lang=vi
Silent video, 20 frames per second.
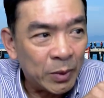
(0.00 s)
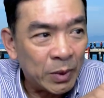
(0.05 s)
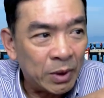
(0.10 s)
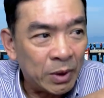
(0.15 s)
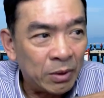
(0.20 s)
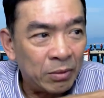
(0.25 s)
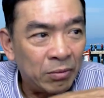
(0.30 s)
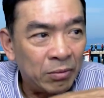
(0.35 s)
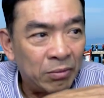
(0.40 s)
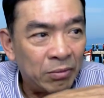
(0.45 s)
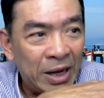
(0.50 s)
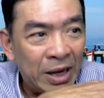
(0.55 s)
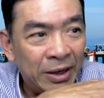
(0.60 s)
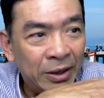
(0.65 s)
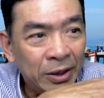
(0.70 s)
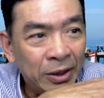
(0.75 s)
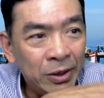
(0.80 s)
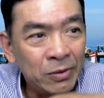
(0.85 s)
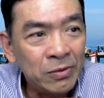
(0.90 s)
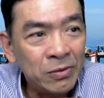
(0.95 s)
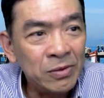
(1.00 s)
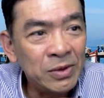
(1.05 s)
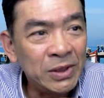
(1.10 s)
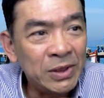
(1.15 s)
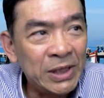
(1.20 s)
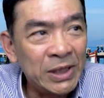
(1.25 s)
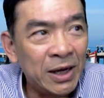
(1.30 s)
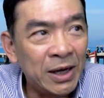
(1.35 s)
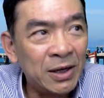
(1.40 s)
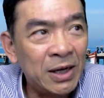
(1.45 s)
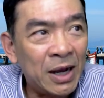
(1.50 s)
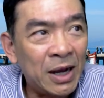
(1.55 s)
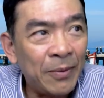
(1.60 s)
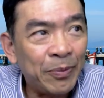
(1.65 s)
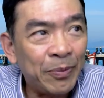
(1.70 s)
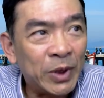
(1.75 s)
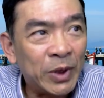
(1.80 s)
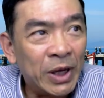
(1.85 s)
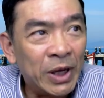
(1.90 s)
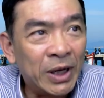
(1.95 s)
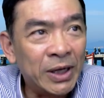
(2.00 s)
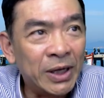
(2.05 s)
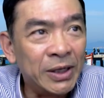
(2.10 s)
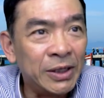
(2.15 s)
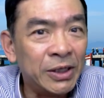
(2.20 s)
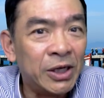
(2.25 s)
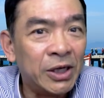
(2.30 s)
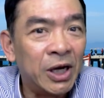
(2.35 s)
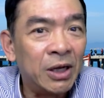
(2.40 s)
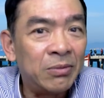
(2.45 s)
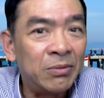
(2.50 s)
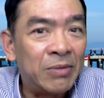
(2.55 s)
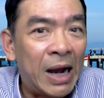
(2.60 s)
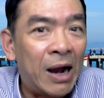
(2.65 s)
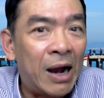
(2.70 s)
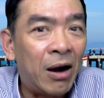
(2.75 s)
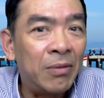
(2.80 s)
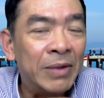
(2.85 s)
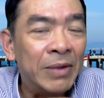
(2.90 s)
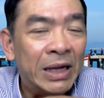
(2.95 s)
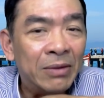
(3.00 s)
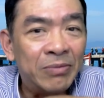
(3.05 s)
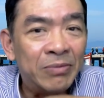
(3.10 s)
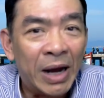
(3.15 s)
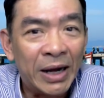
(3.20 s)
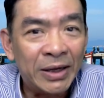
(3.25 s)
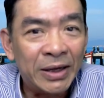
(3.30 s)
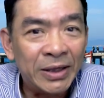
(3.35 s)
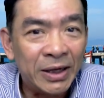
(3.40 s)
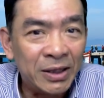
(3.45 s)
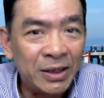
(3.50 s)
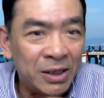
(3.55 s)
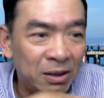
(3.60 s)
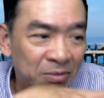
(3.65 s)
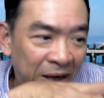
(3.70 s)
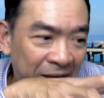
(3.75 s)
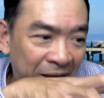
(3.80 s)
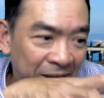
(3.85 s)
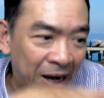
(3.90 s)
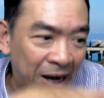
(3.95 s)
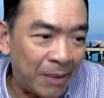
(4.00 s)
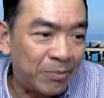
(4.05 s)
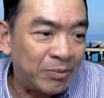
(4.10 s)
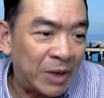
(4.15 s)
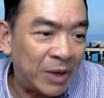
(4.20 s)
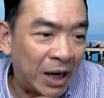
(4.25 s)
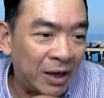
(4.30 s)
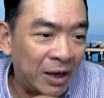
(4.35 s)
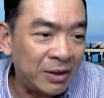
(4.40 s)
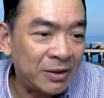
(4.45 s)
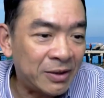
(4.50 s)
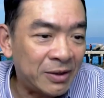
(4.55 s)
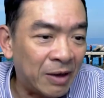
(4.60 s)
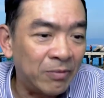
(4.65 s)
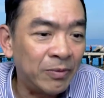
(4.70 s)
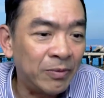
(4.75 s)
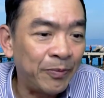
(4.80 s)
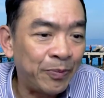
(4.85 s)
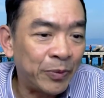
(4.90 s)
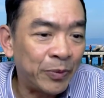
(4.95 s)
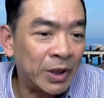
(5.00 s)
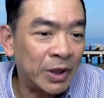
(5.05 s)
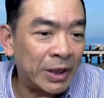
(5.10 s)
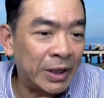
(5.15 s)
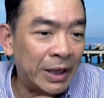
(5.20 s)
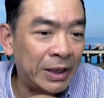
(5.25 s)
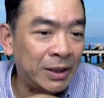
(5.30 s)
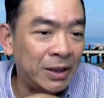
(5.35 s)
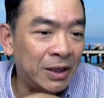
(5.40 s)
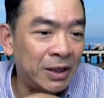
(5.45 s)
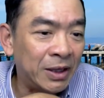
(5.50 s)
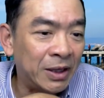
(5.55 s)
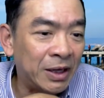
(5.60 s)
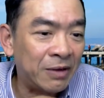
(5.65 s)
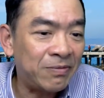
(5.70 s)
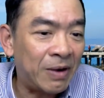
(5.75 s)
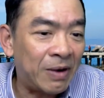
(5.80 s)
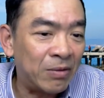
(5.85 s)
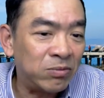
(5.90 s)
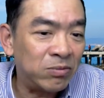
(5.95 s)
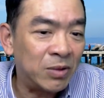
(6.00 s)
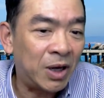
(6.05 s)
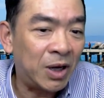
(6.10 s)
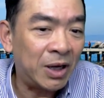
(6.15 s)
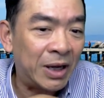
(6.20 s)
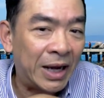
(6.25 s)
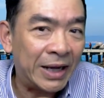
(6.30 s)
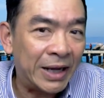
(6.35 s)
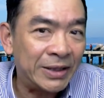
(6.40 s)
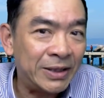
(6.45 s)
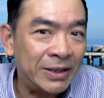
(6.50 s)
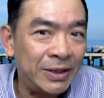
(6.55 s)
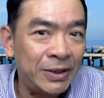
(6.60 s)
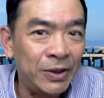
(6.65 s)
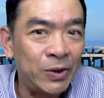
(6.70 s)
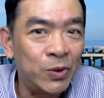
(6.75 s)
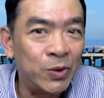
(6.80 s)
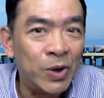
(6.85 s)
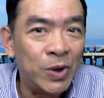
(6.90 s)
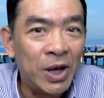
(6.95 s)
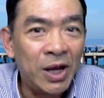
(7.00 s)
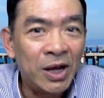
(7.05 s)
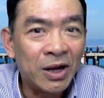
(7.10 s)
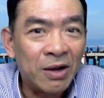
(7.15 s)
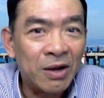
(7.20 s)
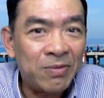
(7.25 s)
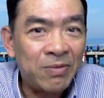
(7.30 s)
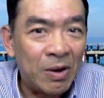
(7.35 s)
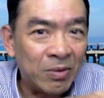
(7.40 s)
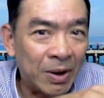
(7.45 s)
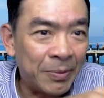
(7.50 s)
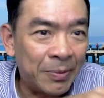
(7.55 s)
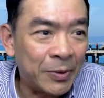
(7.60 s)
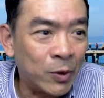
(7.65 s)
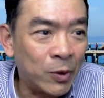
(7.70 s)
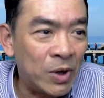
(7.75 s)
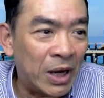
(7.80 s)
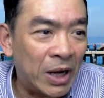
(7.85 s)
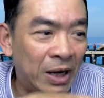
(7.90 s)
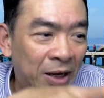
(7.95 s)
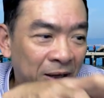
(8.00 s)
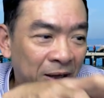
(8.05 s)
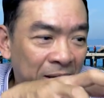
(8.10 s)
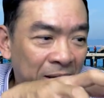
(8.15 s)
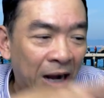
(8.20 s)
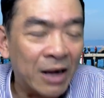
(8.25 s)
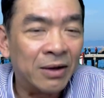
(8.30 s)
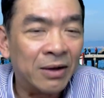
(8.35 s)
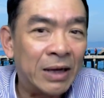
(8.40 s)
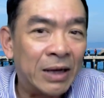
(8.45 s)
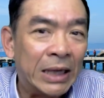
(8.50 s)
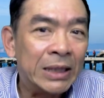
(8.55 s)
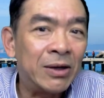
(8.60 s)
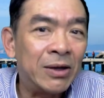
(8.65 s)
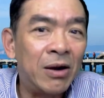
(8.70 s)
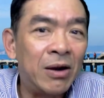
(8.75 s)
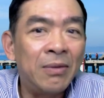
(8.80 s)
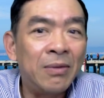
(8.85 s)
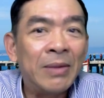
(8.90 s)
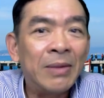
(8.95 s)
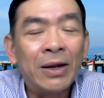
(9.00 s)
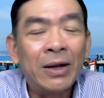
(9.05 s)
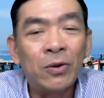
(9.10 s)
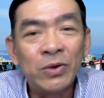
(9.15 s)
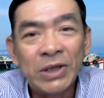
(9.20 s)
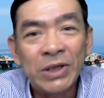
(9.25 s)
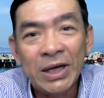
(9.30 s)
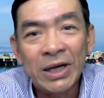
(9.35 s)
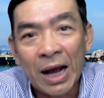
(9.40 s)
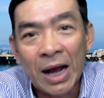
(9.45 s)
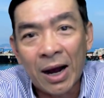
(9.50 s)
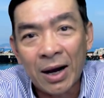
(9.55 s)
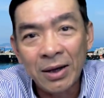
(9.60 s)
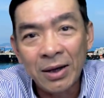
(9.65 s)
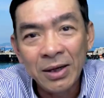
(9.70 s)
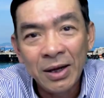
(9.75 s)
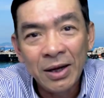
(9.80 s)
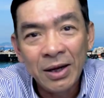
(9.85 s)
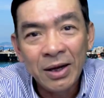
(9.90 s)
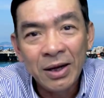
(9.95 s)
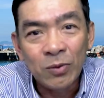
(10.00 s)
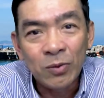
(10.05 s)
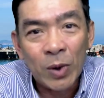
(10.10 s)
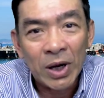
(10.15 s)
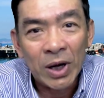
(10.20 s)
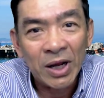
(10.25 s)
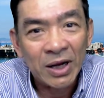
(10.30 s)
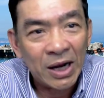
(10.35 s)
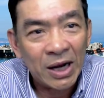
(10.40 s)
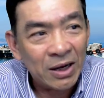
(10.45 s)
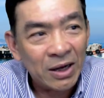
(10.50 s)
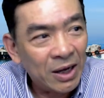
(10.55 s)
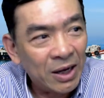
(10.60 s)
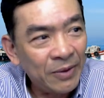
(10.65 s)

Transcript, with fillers: mà nếu như đó những cái người mà họ bị bệnh những người mà nằm ở trong cái cái phòng gọi là ICU cái phòng cấp cứu hay là cần cái có cái máy oxy thở hoặc là cần cái